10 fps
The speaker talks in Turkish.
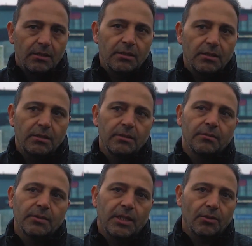ee,
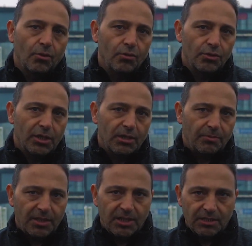yani oyuncularla
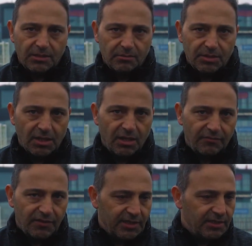paylaştığımız
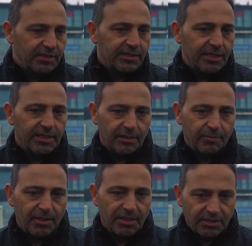kafileyi sizlerle de
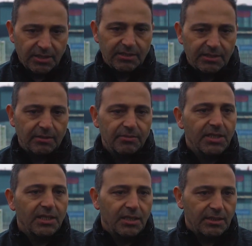paylaşacağız sitemiz
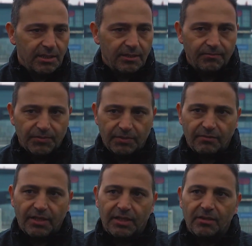kanalıyla
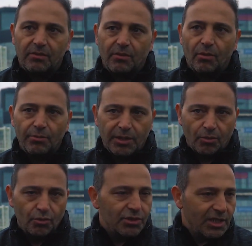ve olmayan
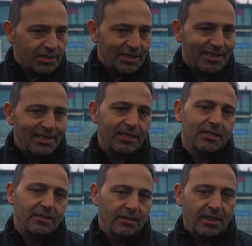oyuncuların da
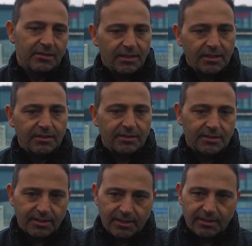nedenini eğer sakatsa
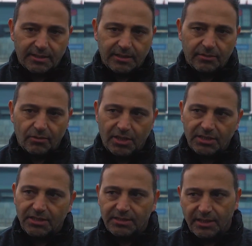sakatlıktan
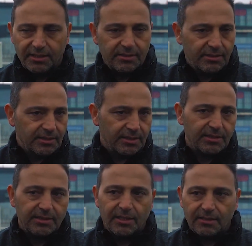dolayı cezalıysa
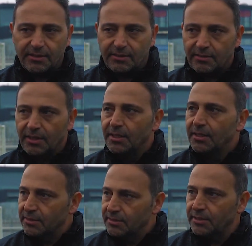cezalıdan
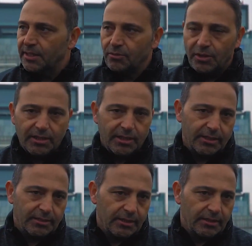sızından dolayı en
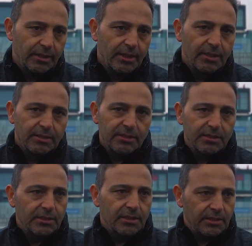azından
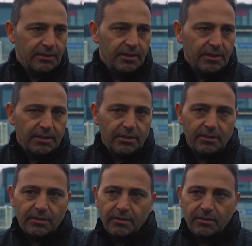sizler de e,